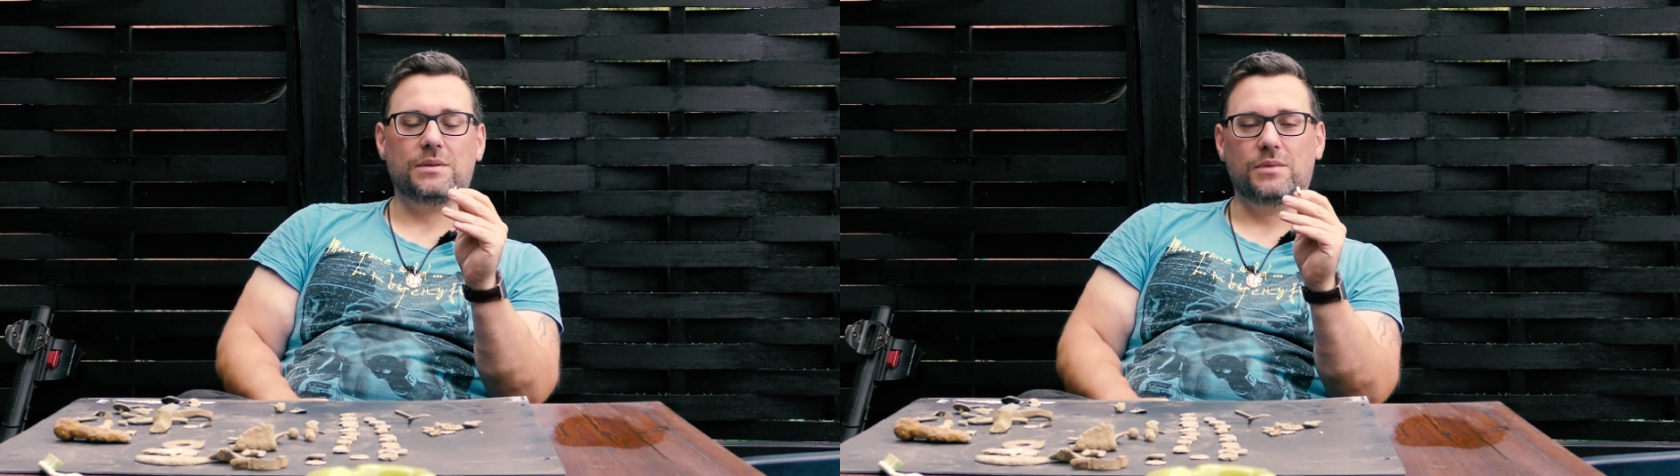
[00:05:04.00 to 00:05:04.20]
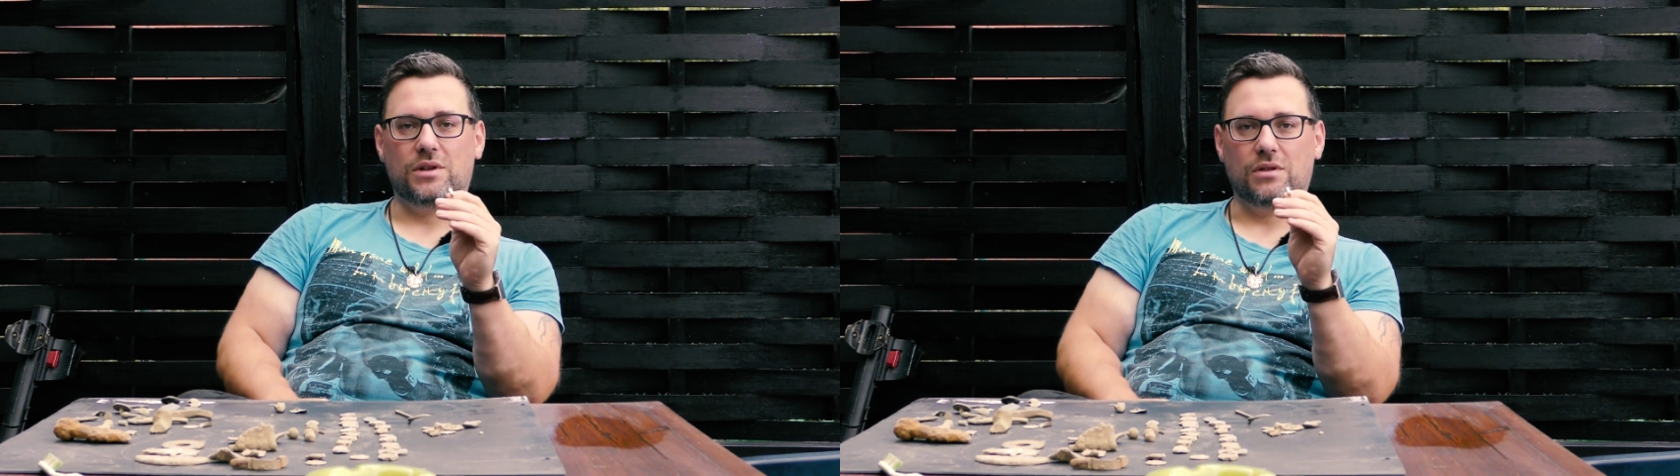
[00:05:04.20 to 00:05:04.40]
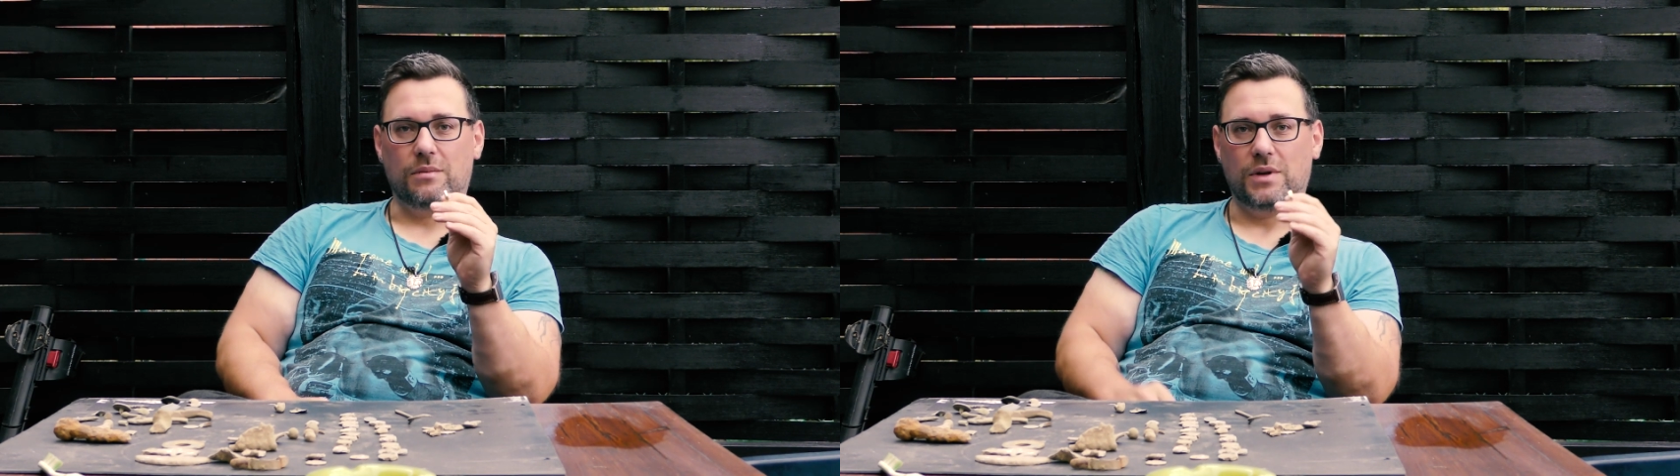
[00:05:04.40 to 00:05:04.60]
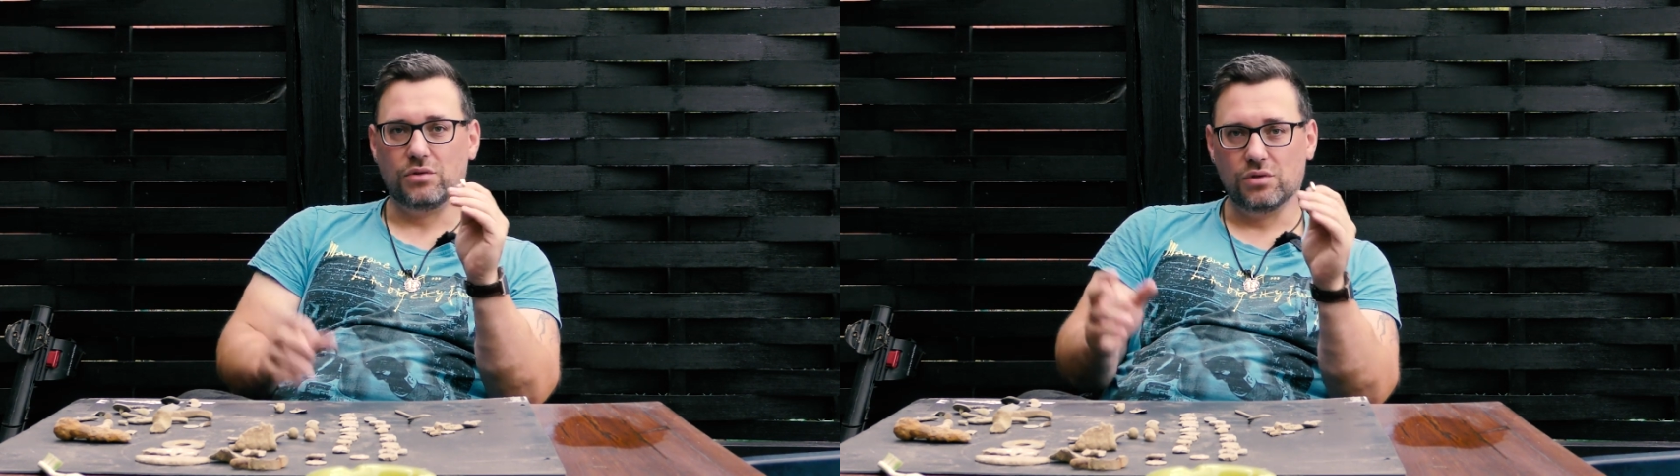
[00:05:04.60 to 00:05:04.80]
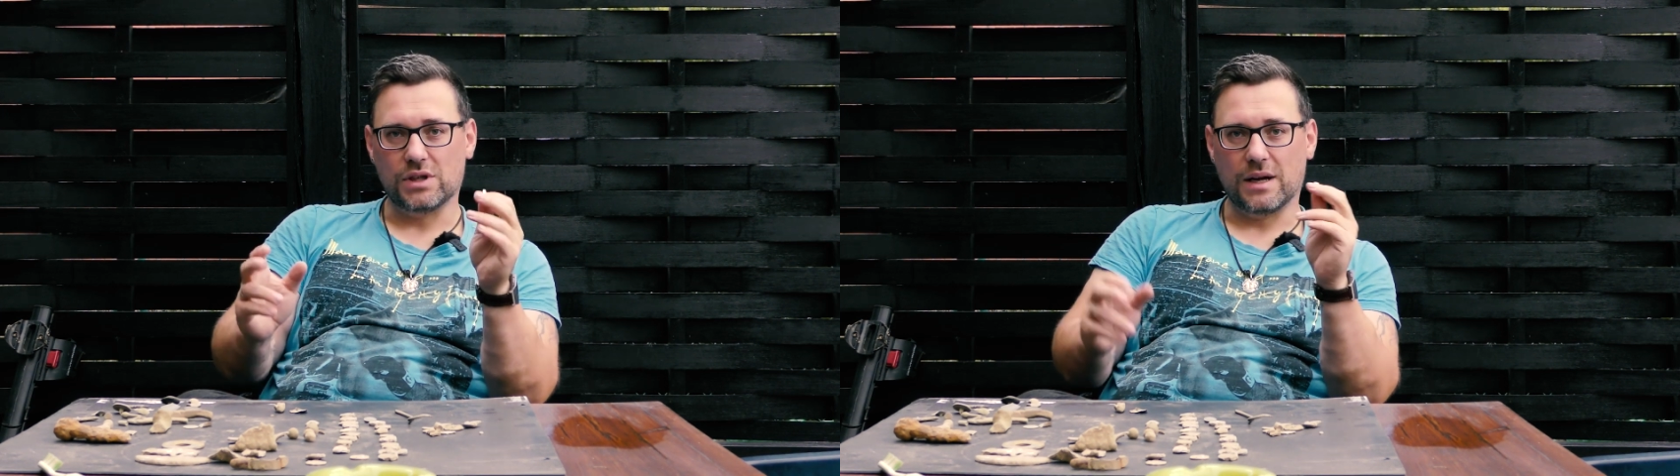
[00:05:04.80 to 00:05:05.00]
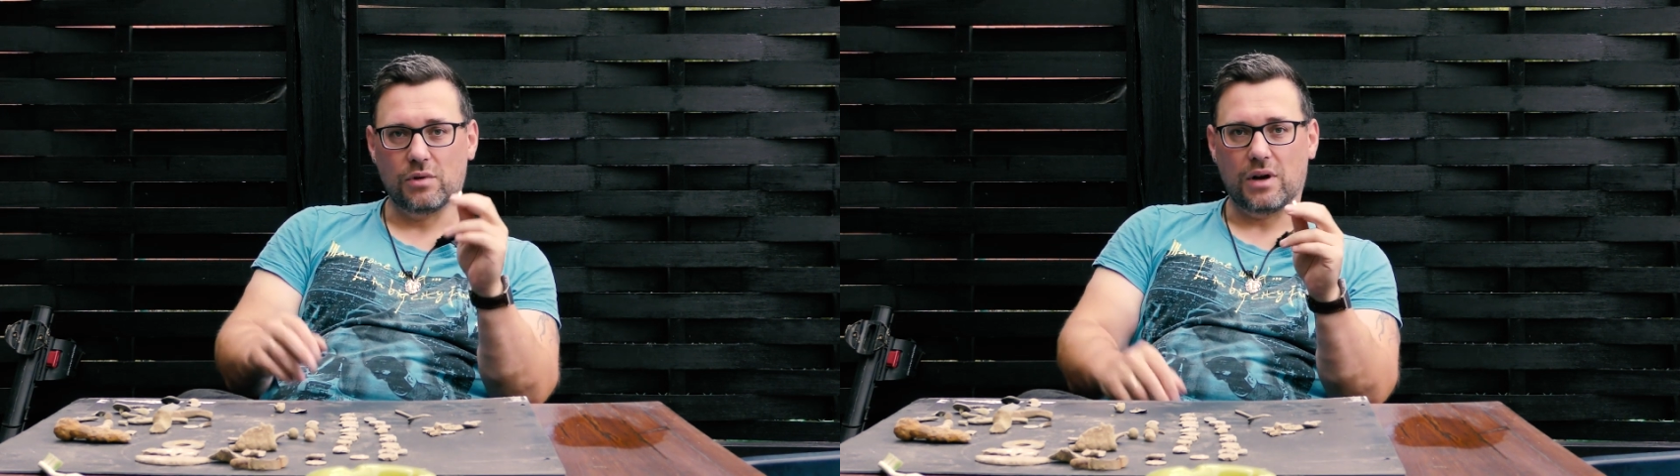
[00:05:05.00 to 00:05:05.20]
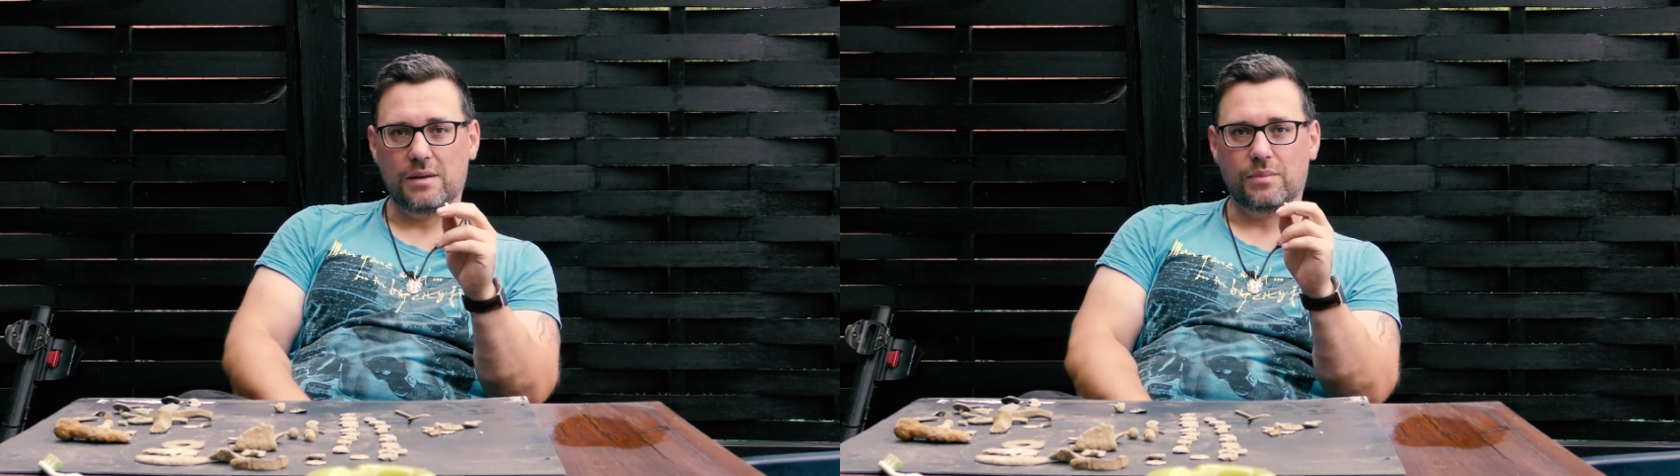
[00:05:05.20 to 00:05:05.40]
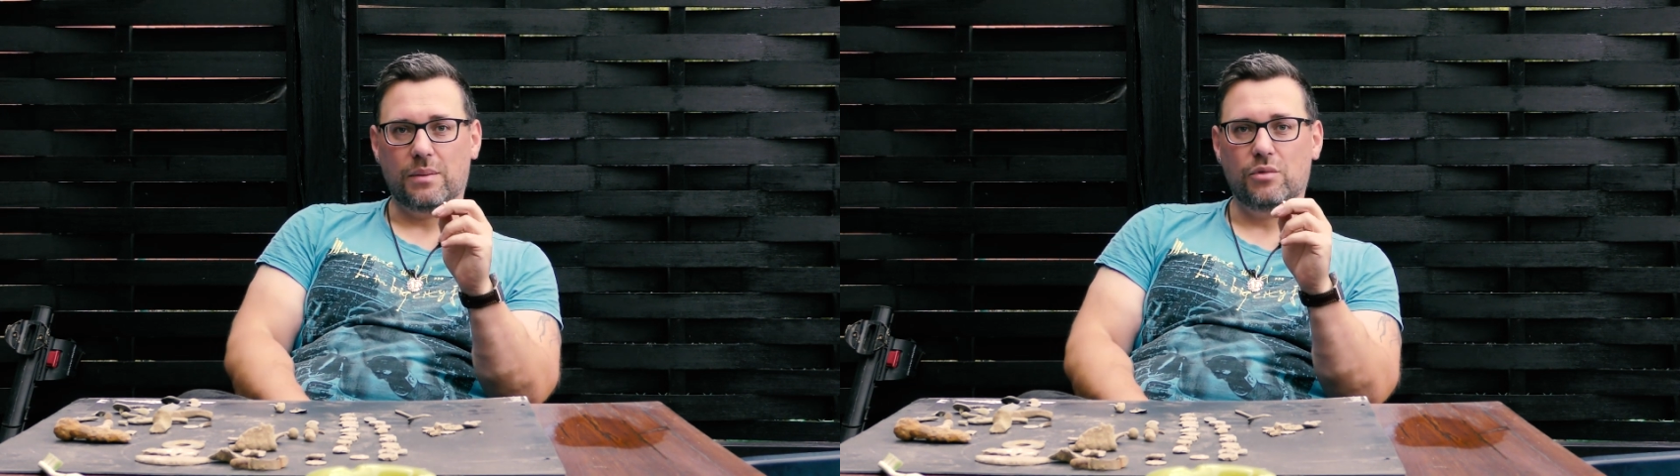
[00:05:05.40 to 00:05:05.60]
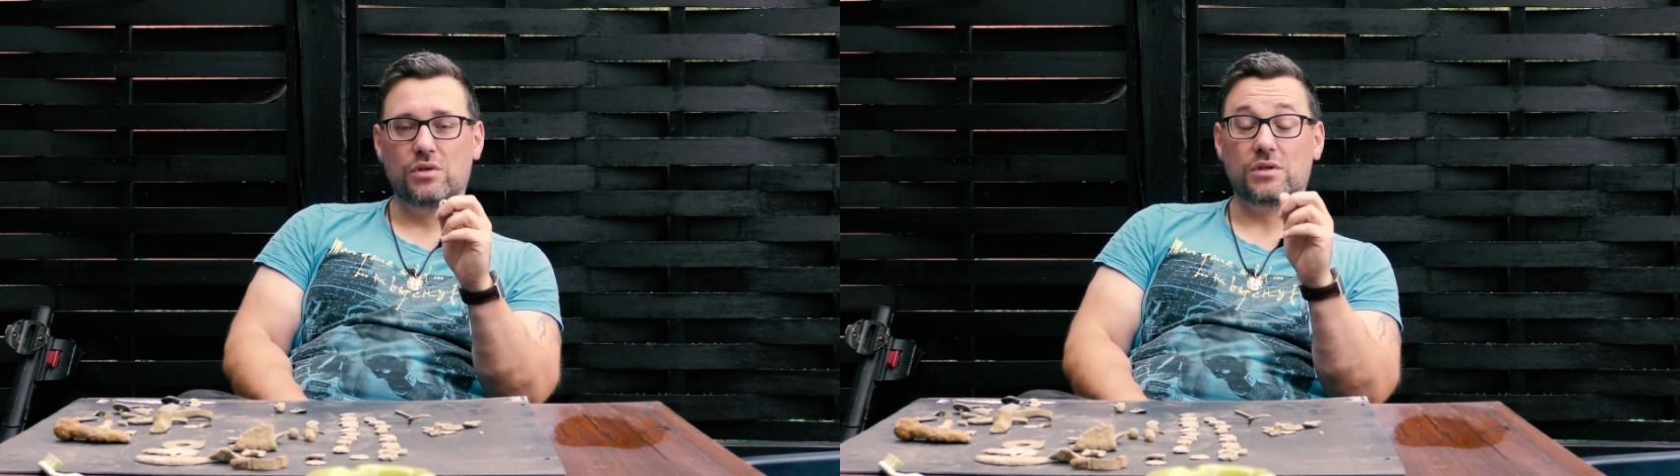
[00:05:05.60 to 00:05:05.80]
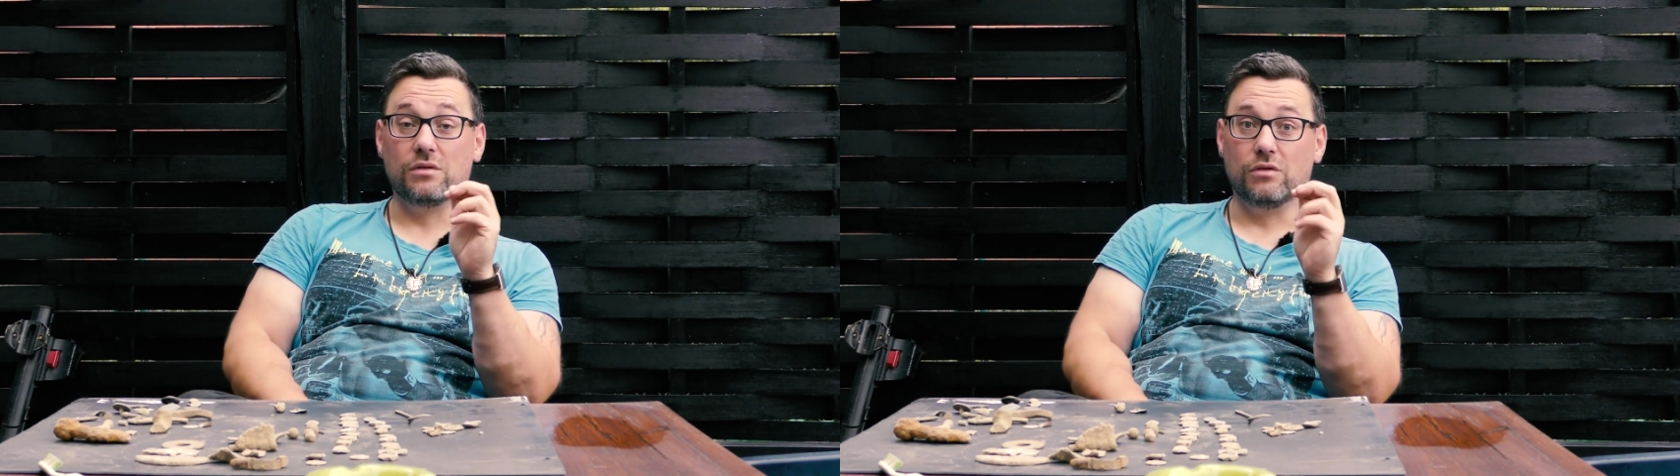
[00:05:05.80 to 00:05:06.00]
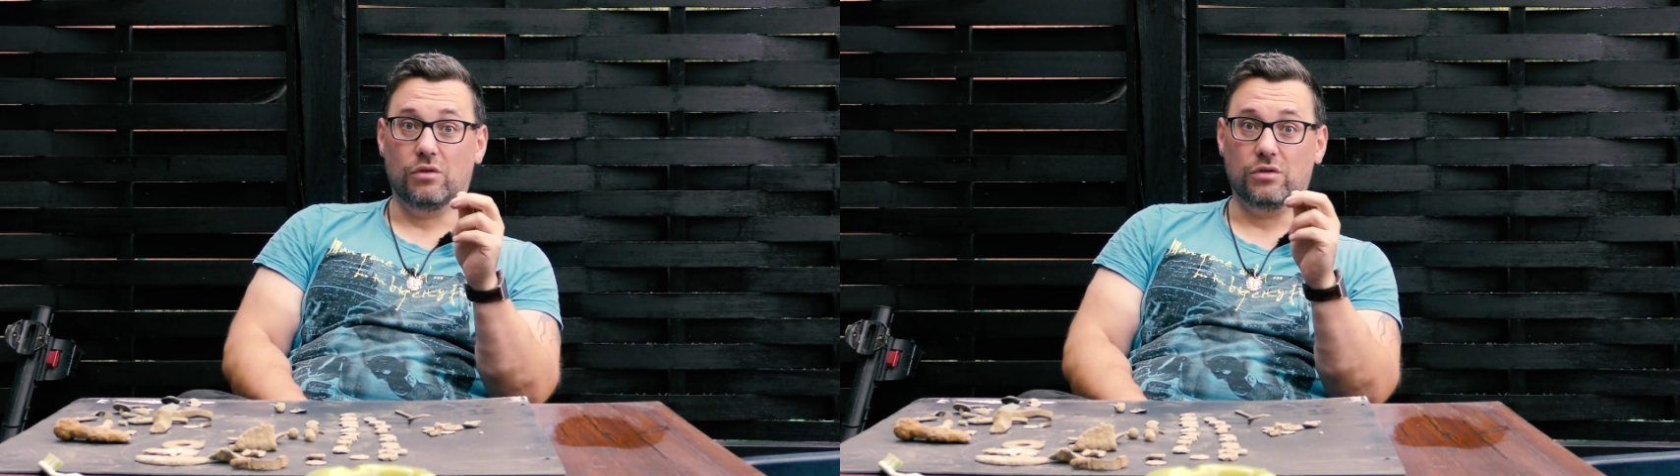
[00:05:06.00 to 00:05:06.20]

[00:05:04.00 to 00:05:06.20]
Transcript: ihn mitgenommen. Natürlich kamen noch ein paar Münzen